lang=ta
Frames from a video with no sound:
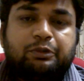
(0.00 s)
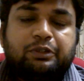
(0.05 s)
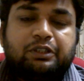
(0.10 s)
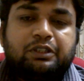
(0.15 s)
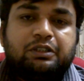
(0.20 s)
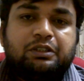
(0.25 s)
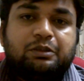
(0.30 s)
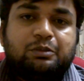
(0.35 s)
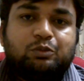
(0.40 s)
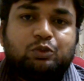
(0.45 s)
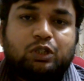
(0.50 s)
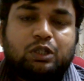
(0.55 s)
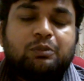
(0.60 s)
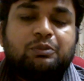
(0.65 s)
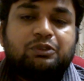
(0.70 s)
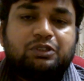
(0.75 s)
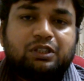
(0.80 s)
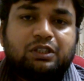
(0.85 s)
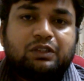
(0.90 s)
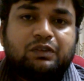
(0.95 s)
அன்பிற்கு
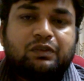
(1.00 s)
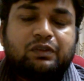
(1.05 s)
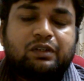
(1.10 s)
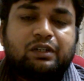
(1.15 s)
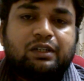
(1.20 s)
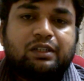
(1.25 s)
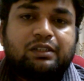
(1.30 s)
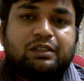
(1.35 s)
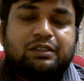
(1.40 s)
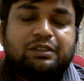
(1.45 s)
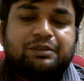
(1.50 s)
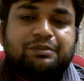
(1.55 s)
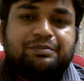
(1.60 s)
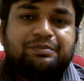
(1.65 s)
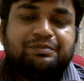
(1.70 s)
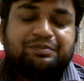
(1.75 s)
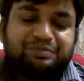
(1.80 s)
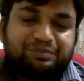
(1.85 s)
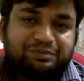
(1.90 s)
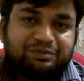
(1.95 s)
முதலமைச்சர் அவர்களுக்கு
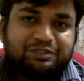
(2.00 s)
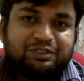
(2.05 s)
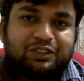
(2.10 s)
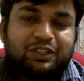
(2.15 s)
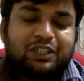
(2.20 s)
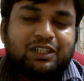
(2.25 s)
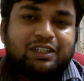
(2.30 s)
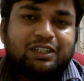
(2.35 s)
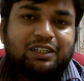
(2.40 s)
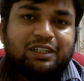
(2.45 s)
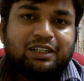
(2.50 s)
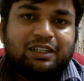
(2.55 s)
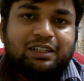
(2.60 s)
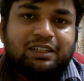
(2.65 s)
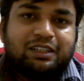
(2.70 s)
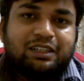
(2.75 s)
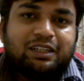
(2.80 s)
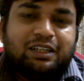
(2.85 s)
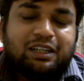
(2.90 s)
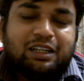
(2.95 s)
வணக்கங்கள்
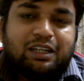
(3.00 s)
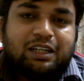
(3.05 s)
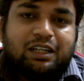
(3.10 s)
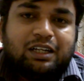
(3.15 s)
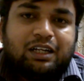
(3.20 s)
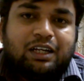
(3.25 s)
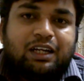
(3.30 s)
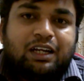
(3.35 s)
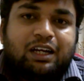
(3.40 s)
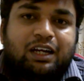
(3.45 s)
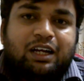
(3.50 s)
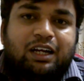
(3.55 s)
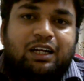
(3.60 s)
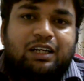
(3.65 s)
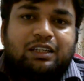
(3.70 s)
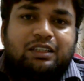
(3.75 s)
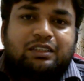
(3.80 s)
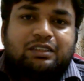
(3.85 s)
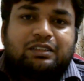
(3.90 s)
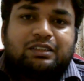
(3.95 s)

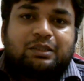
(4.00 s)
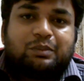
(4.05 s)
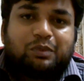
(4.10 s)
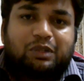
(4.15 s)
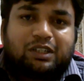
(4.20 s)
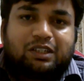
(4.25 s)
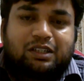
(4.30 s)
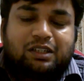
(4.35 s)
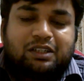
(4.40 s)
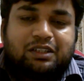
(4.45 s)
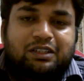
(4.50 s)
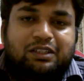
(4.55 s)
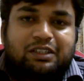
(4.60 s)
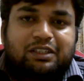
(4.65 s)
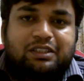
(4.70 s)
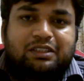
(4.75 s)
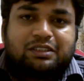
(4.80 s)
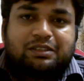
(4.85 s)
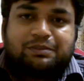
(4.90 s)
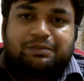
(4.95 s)
தமிழ்நாட்டில்
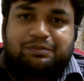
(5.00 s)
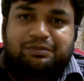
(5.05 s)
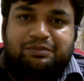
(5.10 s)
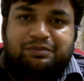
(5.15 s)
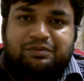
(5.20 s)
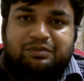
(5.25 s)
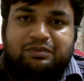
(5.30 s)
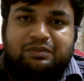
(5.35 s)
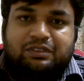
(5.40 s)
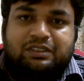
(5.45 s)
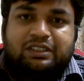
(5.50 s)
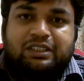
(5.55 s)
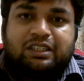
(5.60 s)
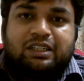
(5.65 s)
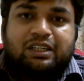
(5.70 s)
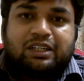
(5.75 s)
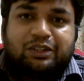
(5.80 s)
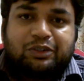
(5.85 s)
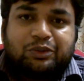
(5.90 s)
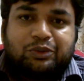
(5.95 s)
இருக்கிற
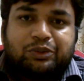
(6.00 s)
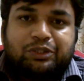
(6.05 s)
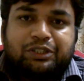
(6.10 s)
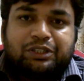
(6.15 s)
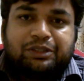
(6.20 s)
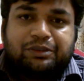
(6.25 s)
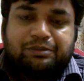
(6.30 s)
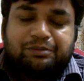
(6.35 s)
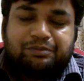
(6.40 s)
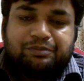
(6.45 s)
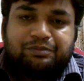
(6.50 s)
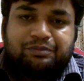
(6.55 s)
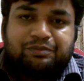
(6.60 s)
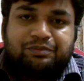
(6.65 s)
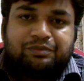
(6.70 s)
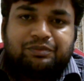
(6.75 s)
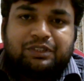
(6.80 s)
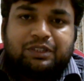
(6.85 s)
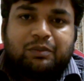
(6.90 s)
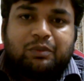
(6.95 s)
ஏழரை கோடி
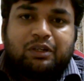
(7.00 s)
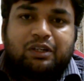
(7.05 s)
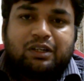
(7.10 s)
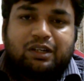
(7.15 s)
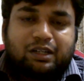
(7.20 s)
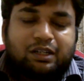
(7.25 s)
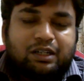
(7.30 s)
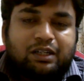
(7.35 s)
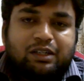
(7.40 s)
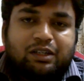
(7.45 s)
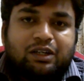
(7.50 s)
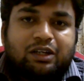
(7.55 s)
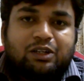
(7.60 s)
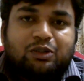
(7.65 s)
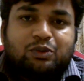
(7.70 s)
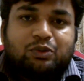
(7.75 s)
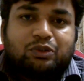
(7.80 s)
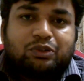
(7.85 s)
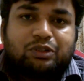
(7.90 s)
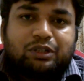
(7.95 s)
தமிழர்களில்
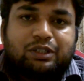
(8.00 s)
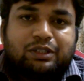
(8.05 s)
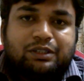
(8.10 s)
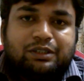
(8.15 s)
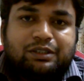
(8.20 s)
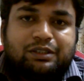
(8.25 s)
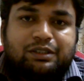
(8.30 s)
நானும் ஒருத்தன்